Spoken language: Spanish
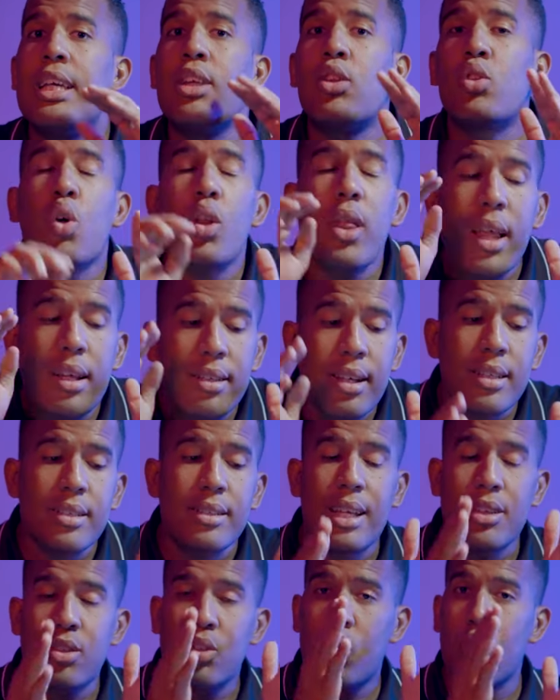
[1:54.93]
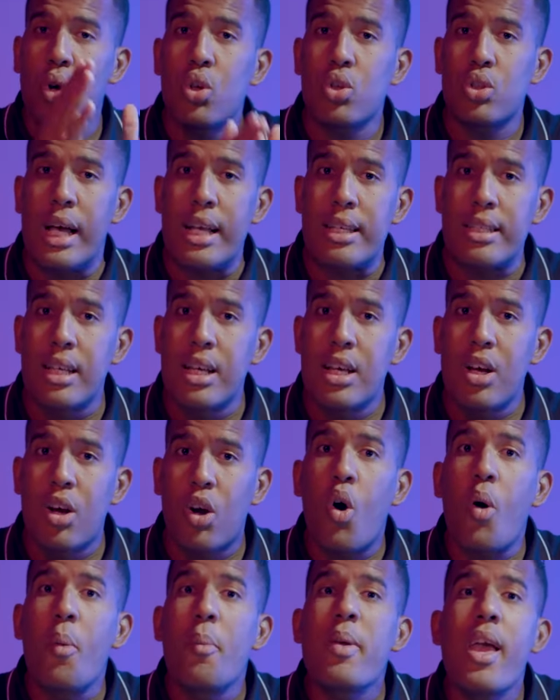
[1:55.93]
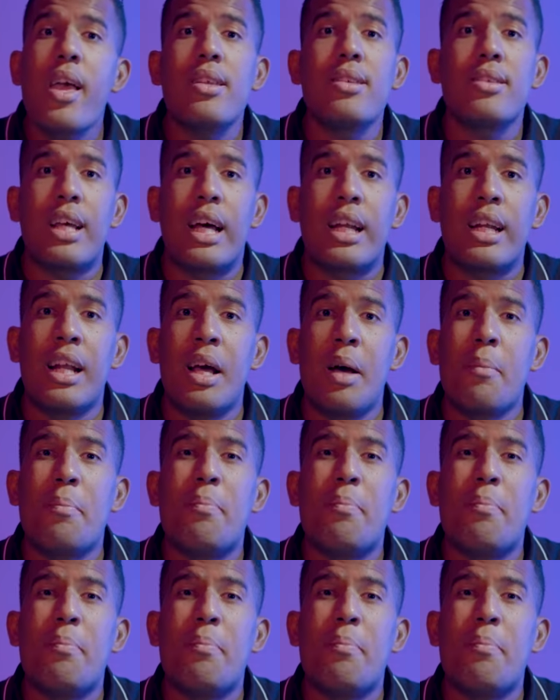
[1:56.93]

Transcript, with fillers: Y todas estas cosas comienzan